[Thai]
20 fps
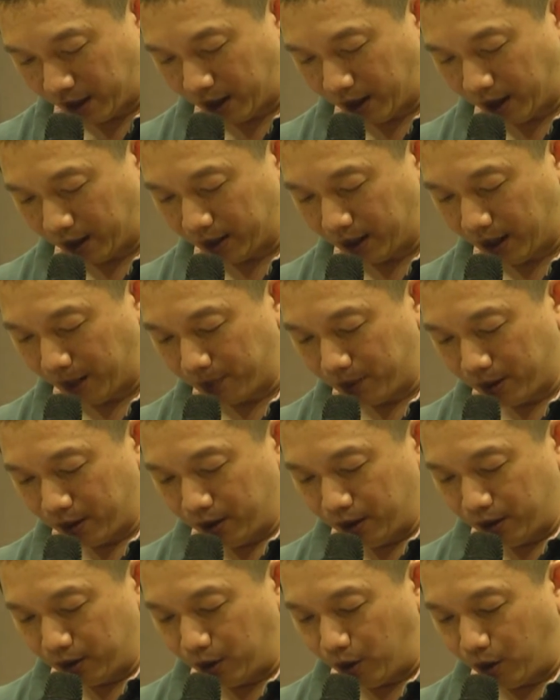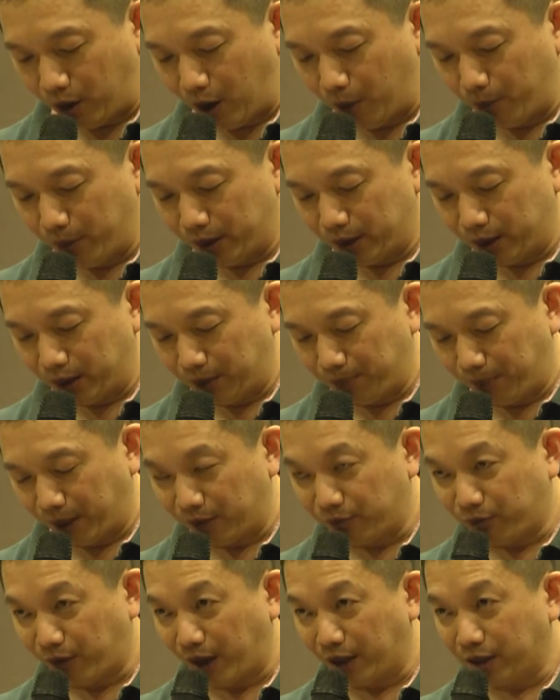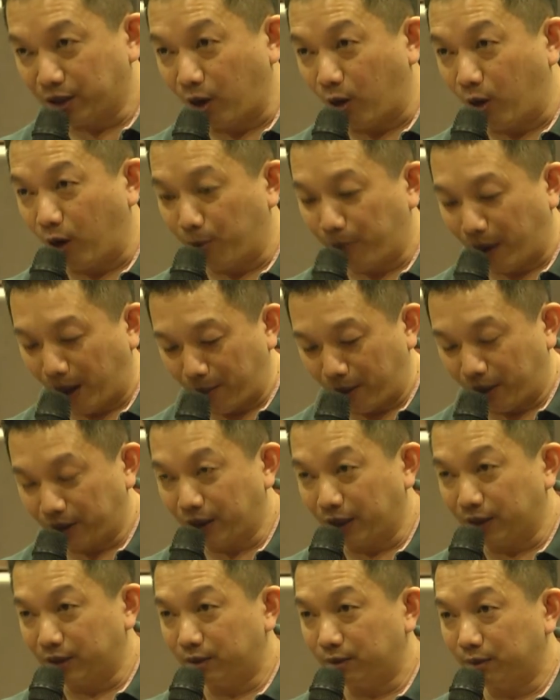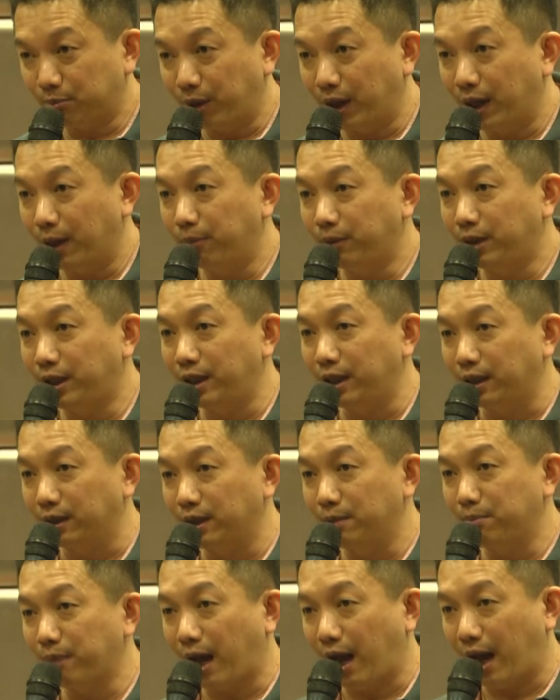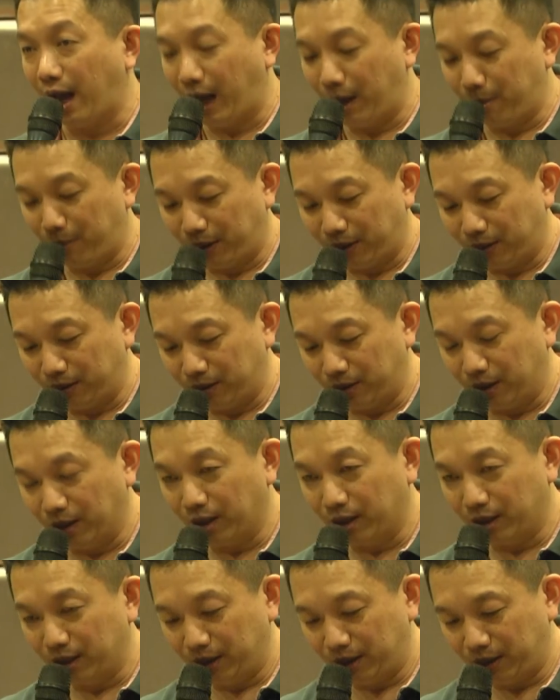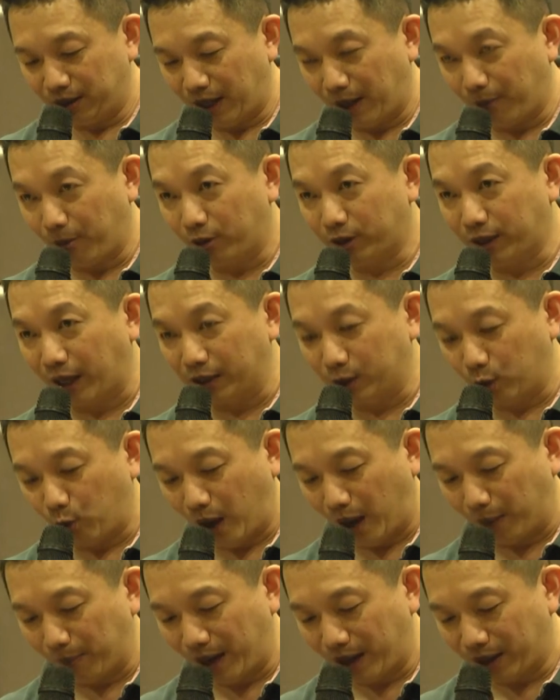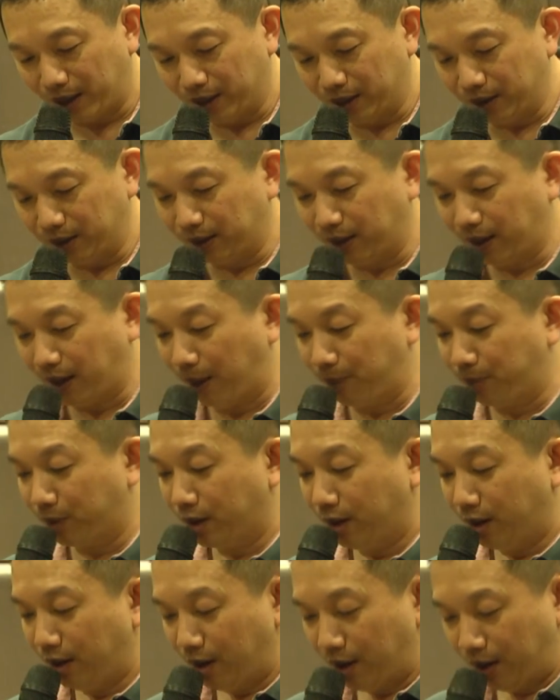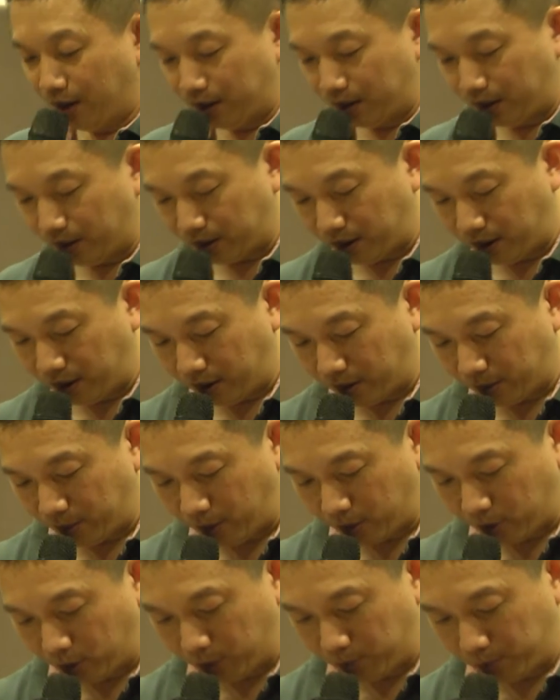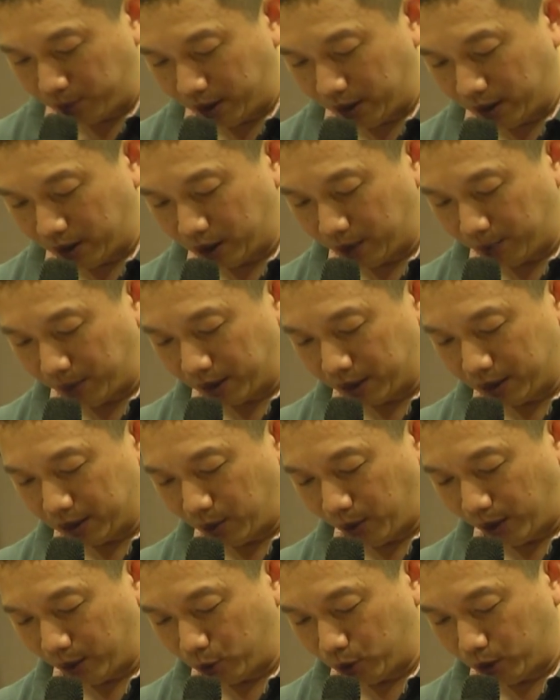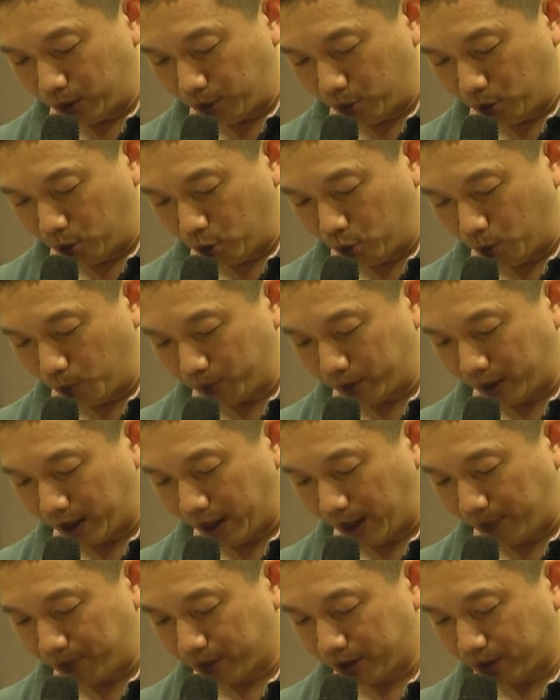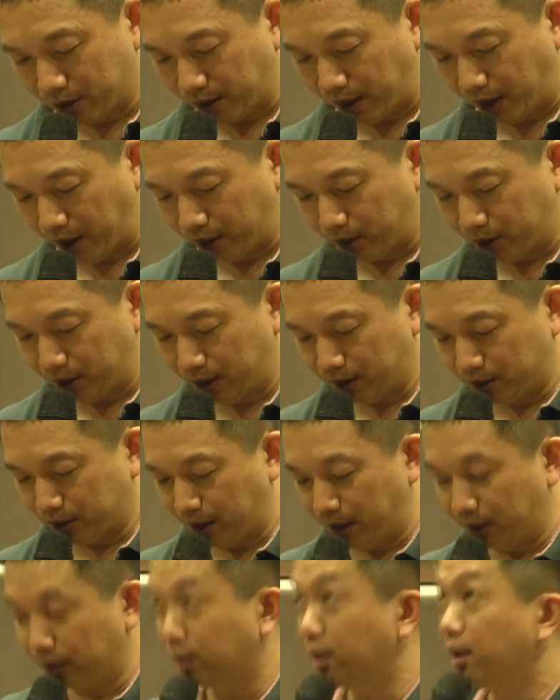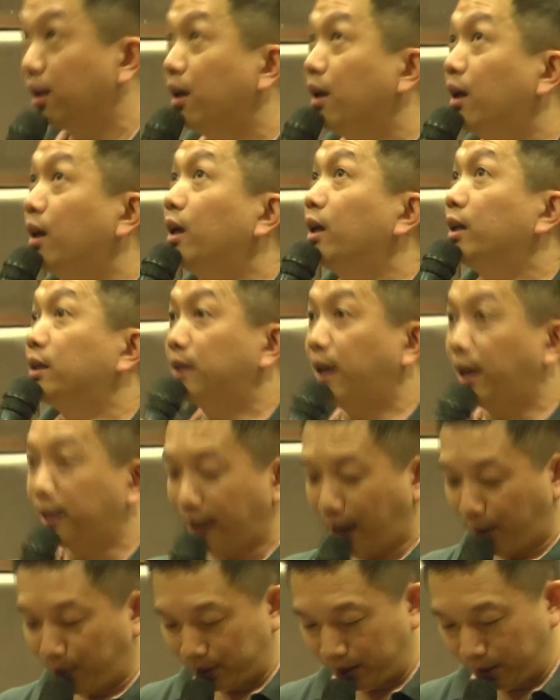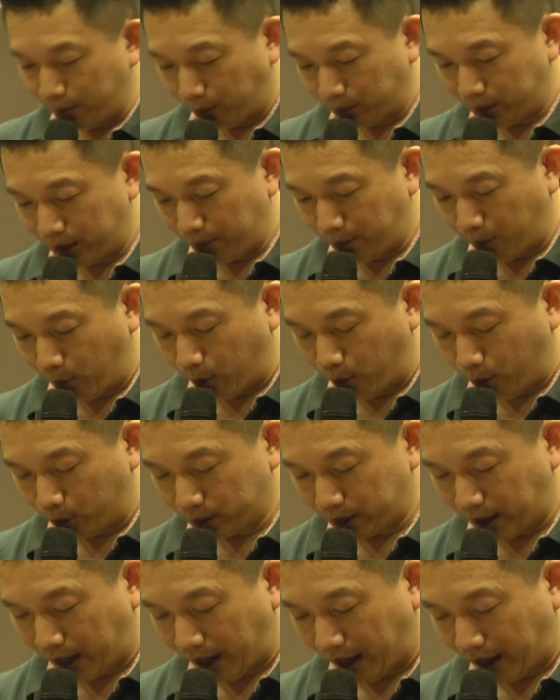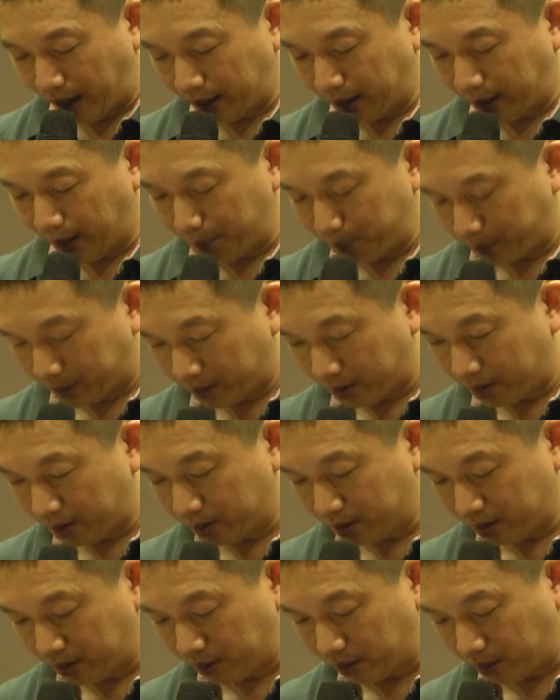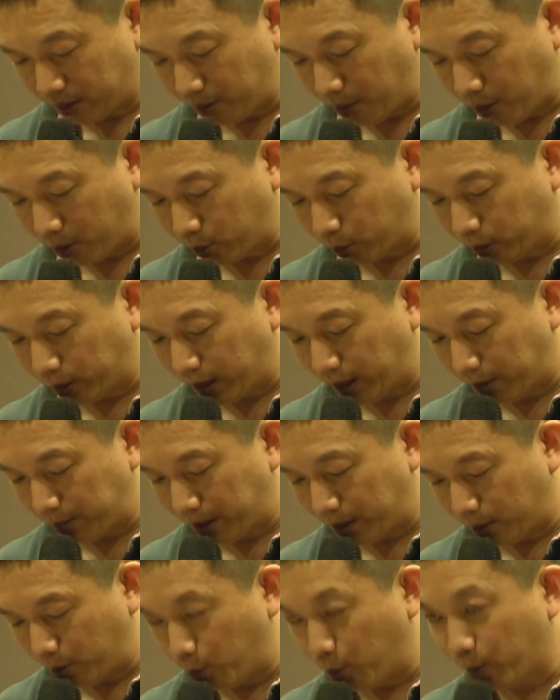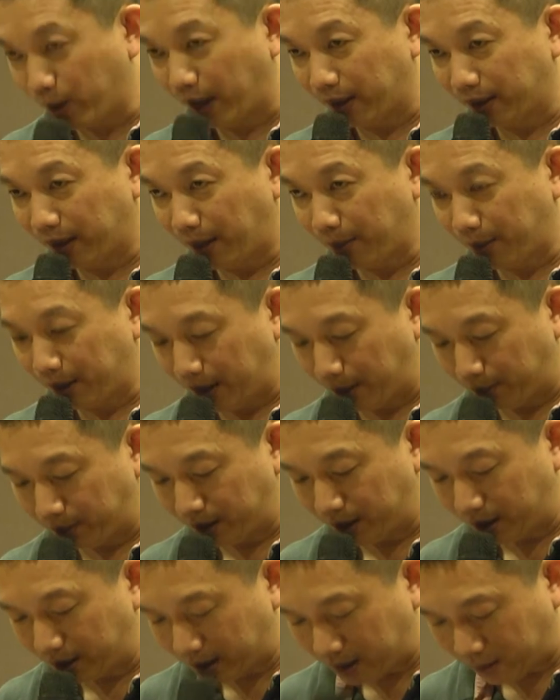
นะครับลองเอามือถือเปิดไฟส่องเข้าไปมันก็จะเพิ่มขีดขึ้นมาให้มันเยอะขึ้นนะครับเพราะแสงสว่างมากขึ้นนะครับแล้วก็พอกด B ก็จะเป็นเครื่องวัดอุณหภูมินะครับตอนนี้ที่ด้านหน้าเวทีผมยี่สิบหกองศานะครับแล้วเราก็บอกกด เอ บี คู่กันได้เข็มทิศ